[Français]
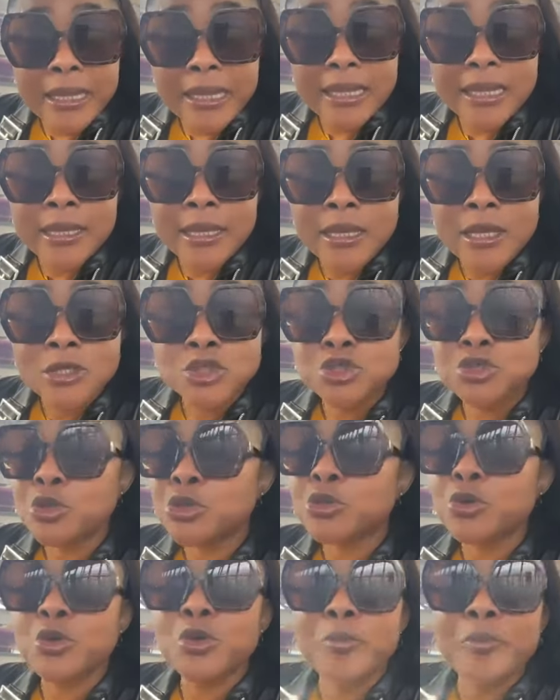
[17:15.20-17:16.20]
Mamie, tu
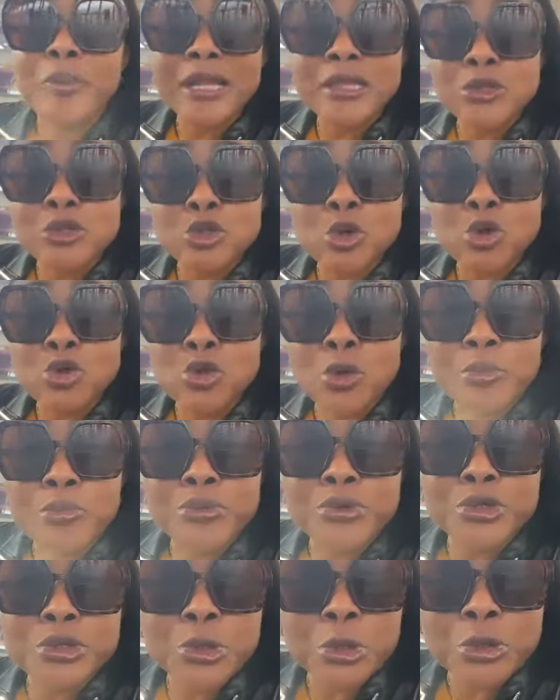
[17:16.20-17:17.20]
ne t'occupes pas de ton
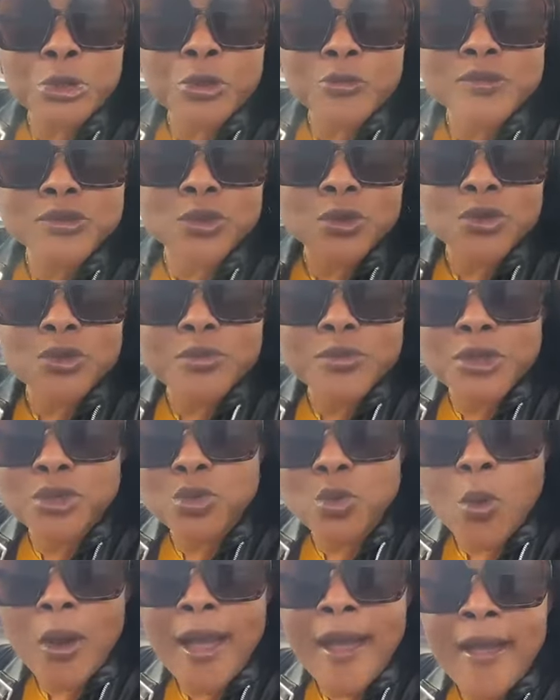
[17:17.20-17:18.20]
homme pour que ton homme s'occupe de
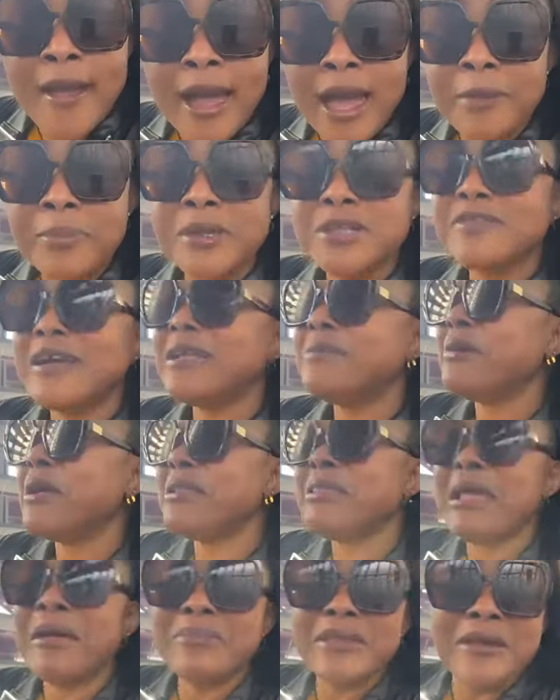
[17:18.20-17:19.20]
toi. Après, tu vas dire,
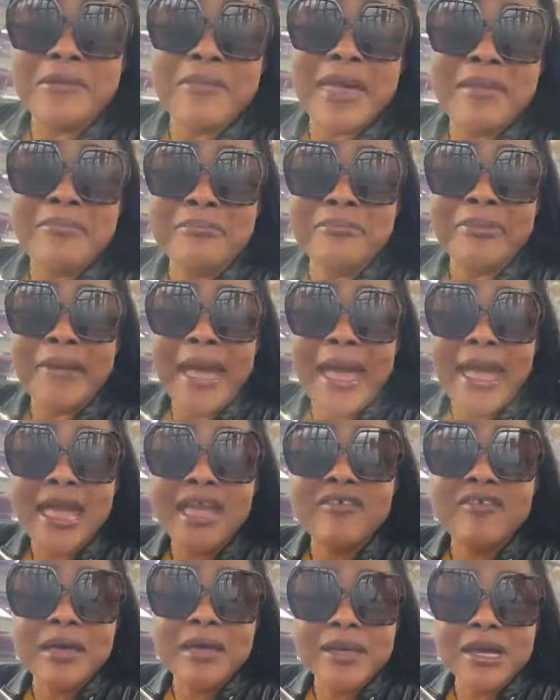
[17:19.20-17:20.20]
mon même pas.
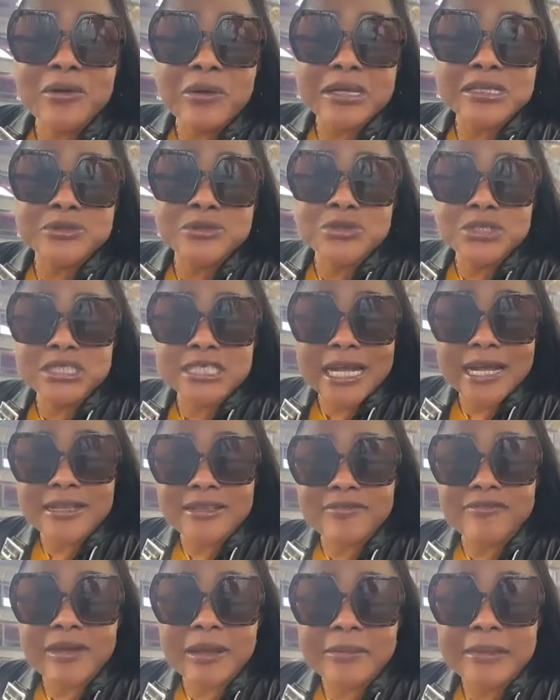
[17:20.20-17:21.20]
Il va aimer quoi sur le
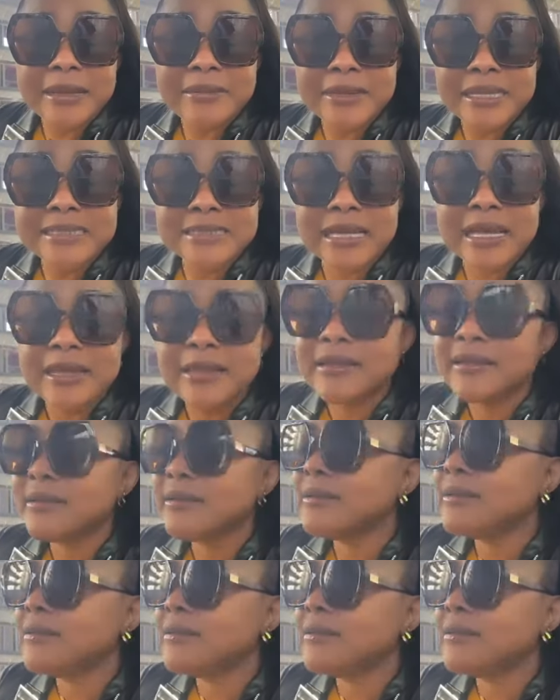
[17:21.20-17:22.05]
genre de femme là, Massa